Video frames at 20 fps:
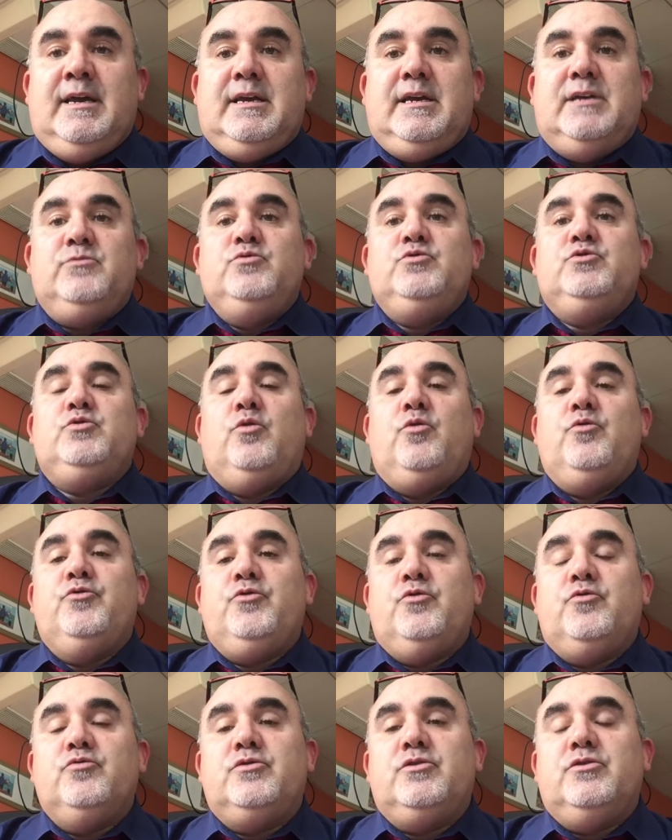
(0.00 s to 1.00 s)
Et nous serons
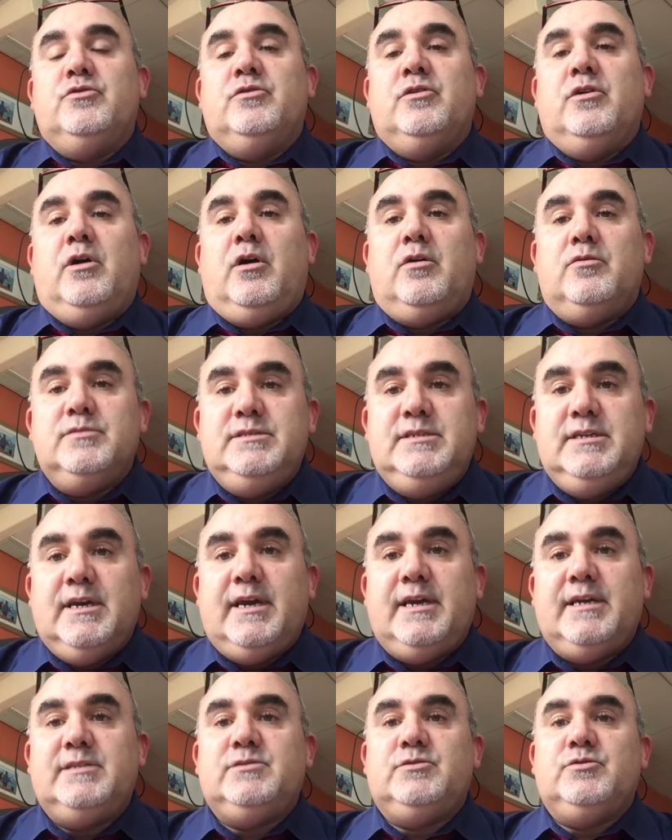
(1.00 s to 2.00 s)
donc euh, en
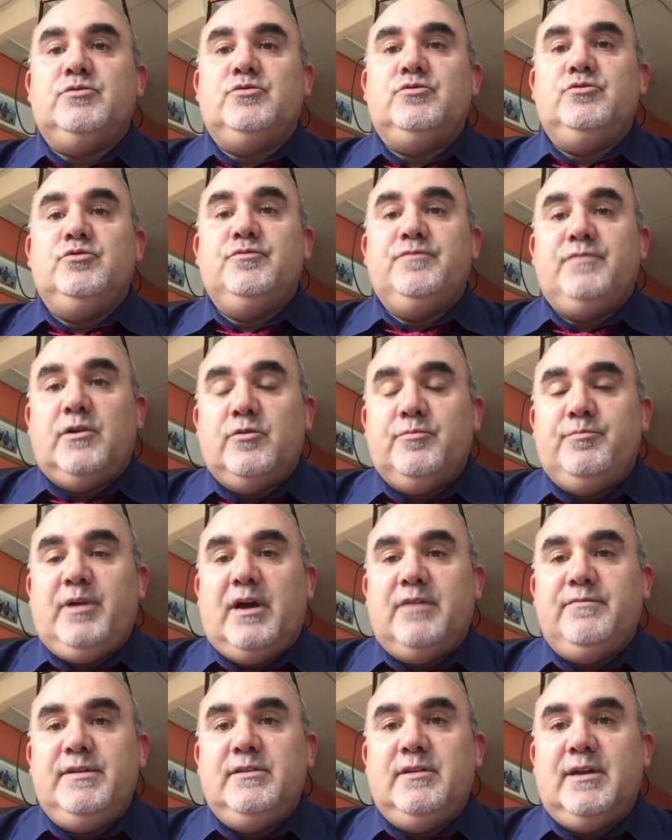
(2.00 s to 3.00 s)
direct devant le
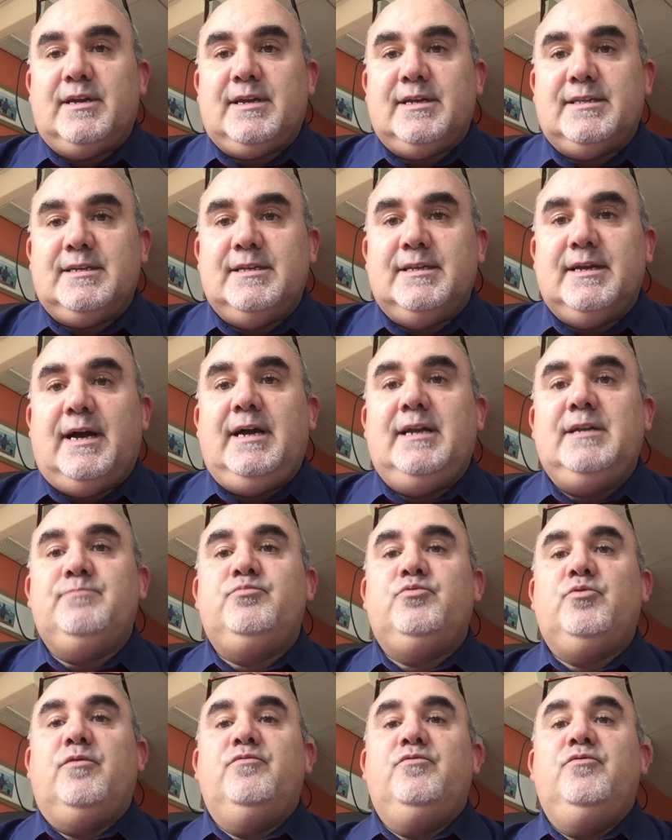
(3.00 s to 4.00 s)
parvis de la cathédrale
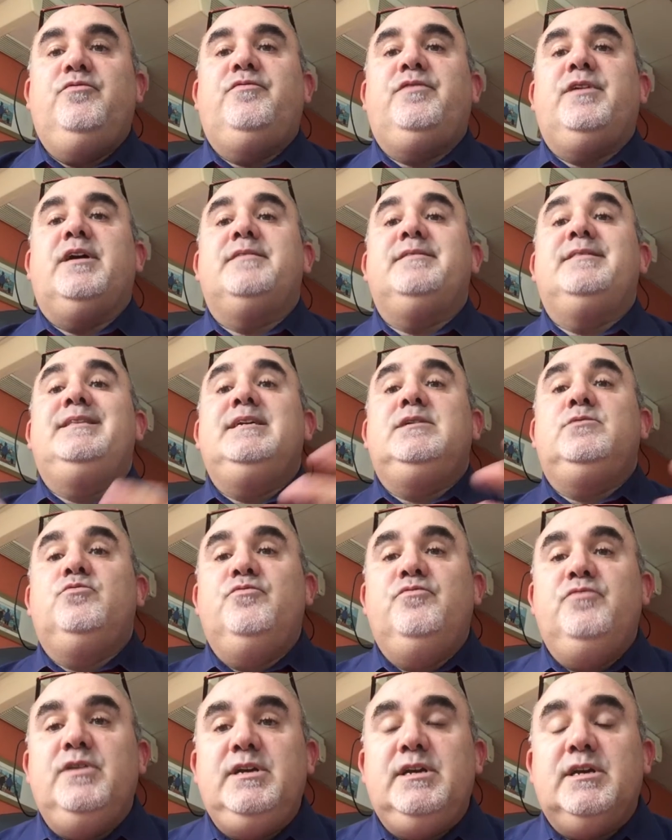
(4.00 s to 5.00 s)
pour vous faire
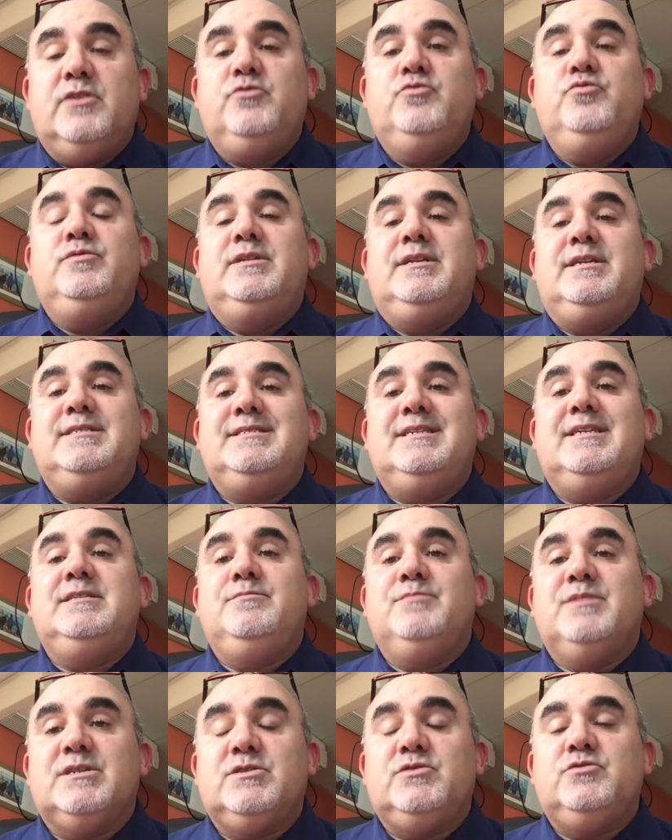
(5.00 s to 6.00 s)
découvrir toutes les
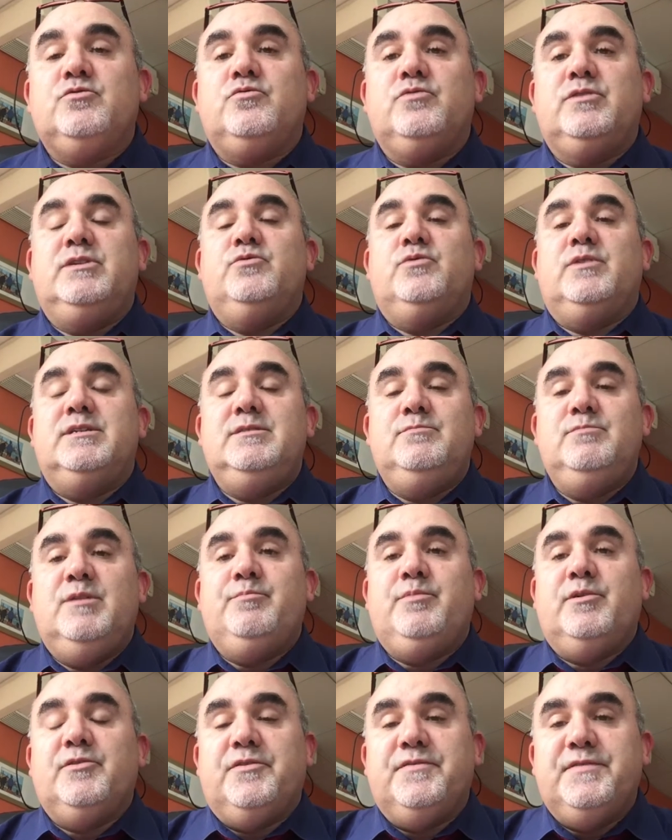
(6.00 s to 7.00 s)
animations qui ont animé
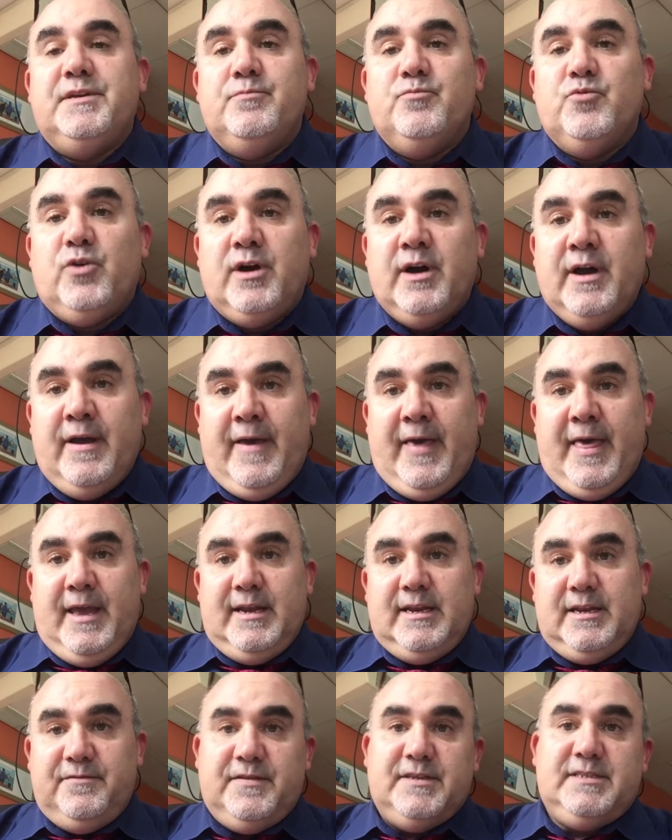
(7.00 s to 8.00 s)
pendant des mois
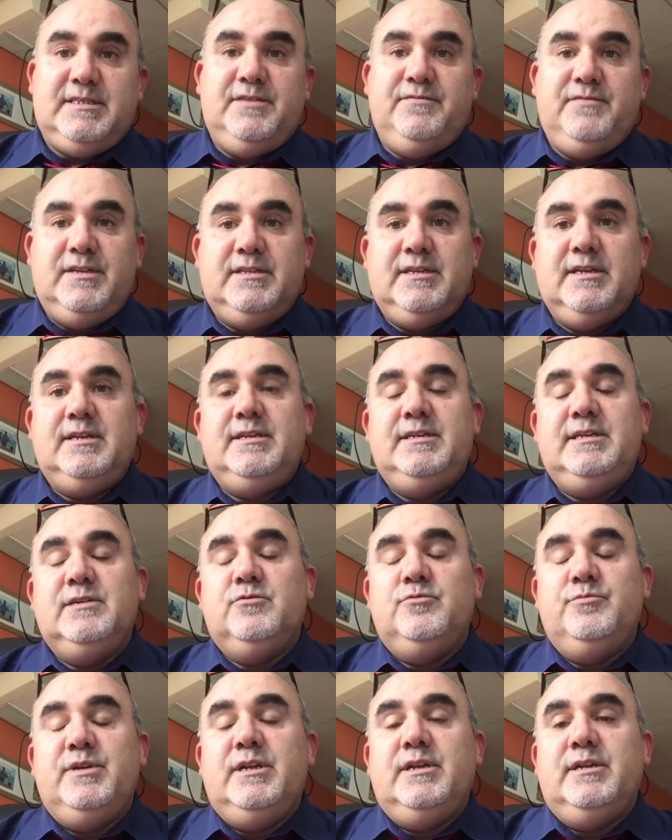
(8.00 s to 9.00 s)
les festivités liées
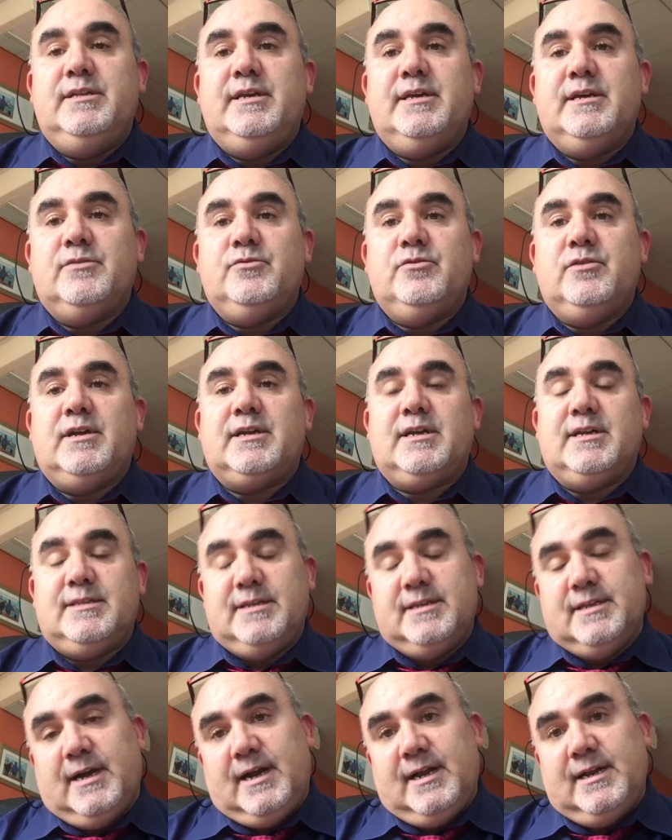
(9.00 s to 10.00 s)
au millénaire de la
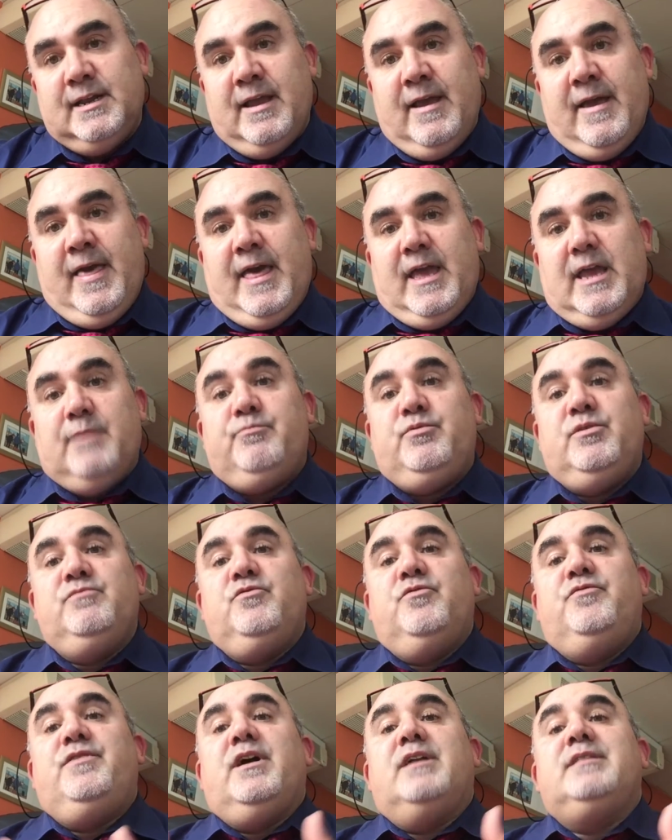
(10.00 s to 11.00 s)
cathédrale, et puis
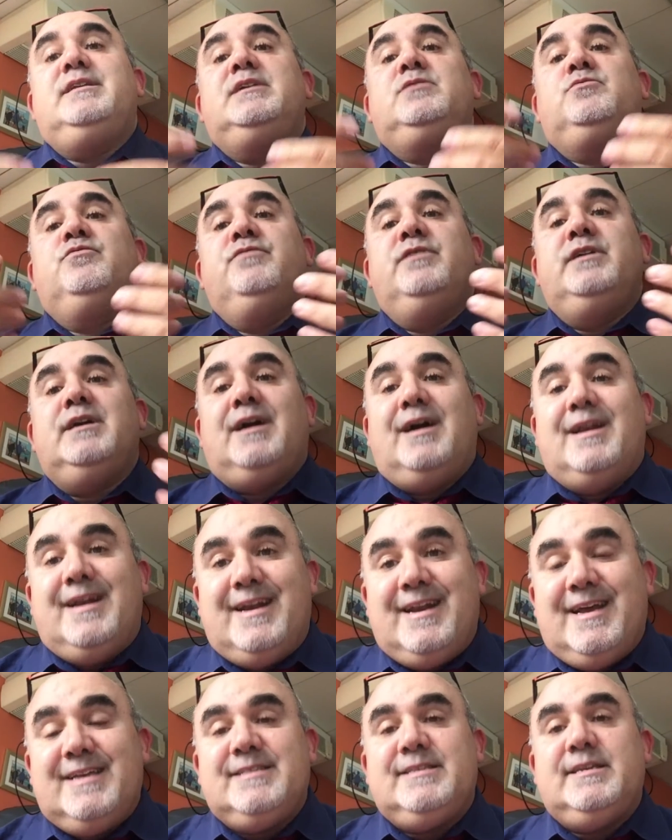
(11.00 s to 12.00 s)
vous faire découvrir
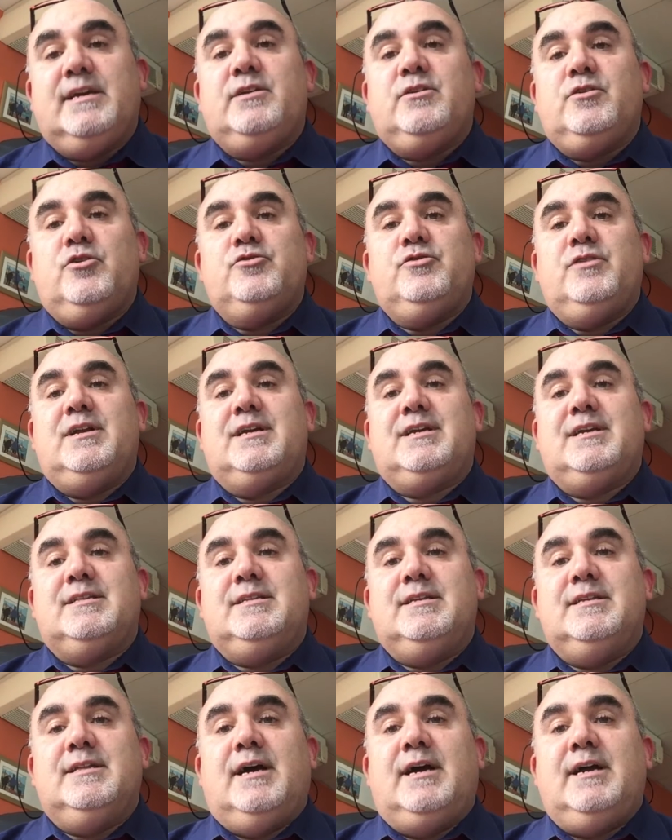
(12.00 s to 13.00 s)
l'intérieur de la
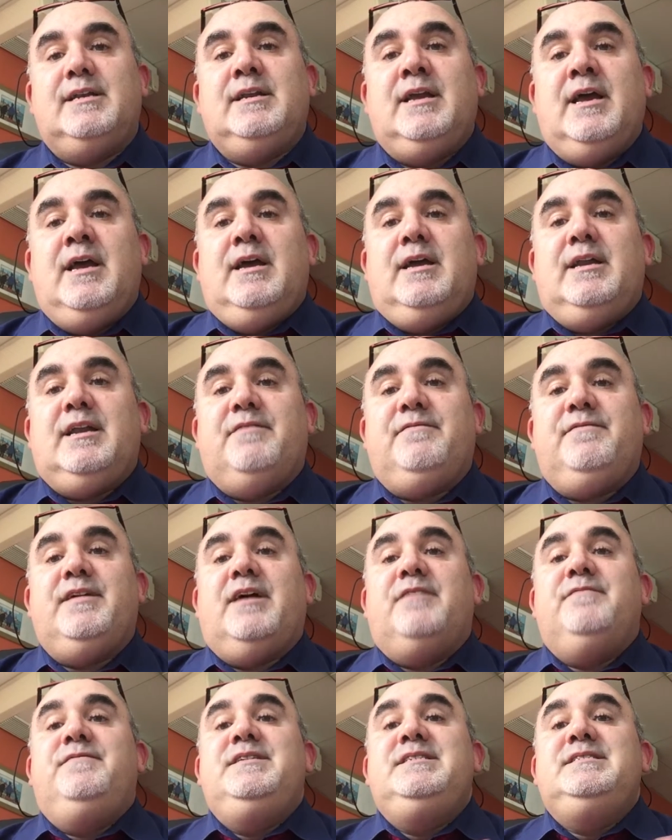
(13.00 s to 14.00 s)
cathédrale, la
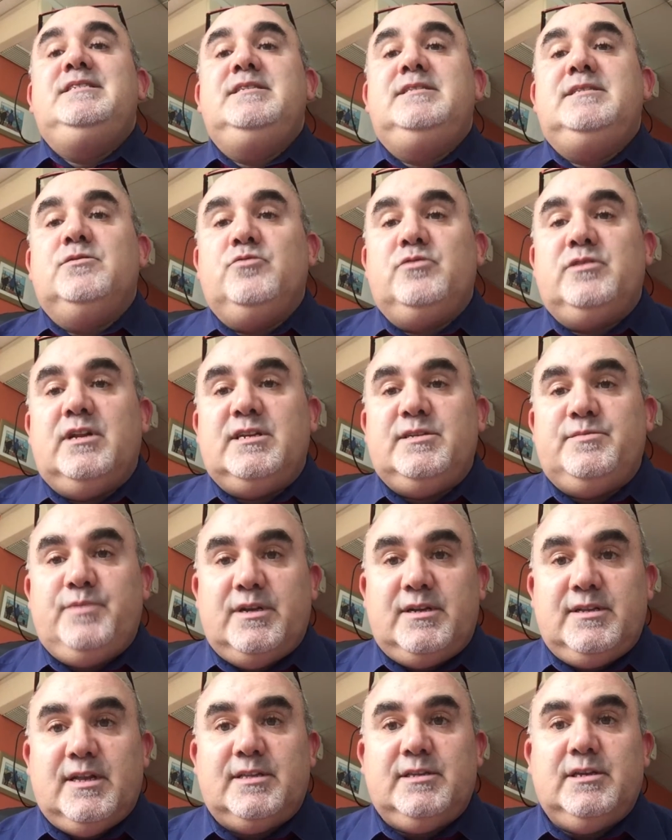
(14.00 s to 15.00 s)
faire visiter aux
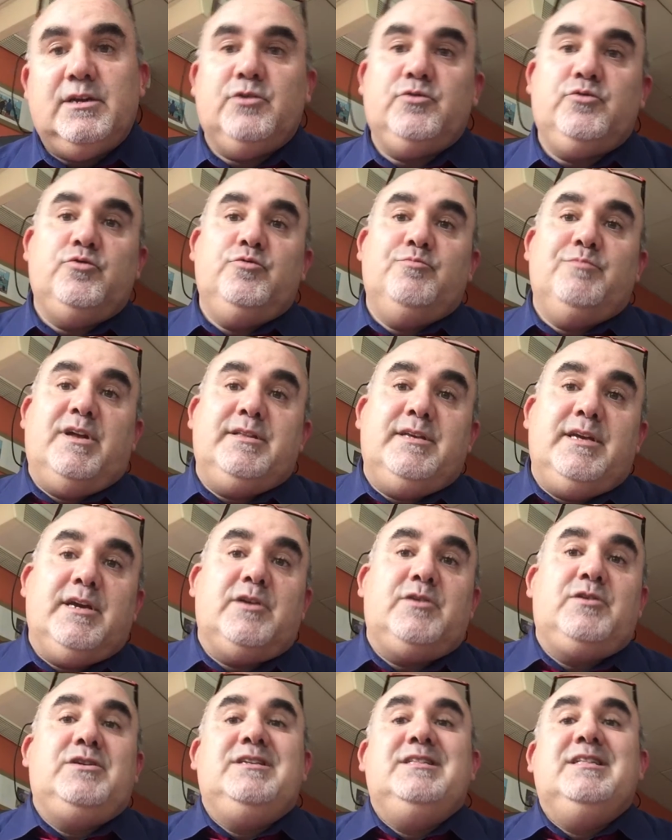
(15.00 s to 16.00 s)
téléspectateurs d'une
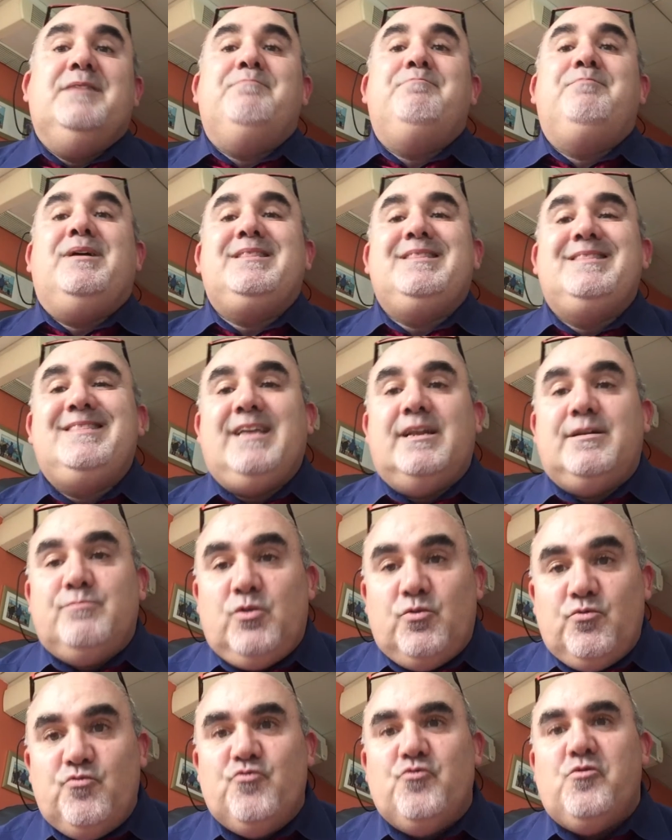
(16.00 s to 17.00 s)
manière qui n'est pas
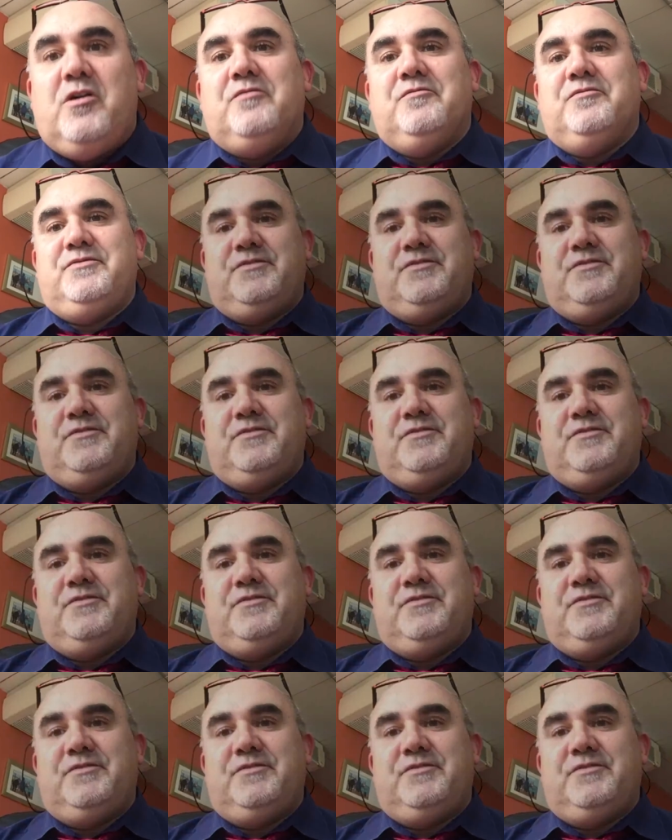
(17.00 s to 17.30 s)
tellement courante.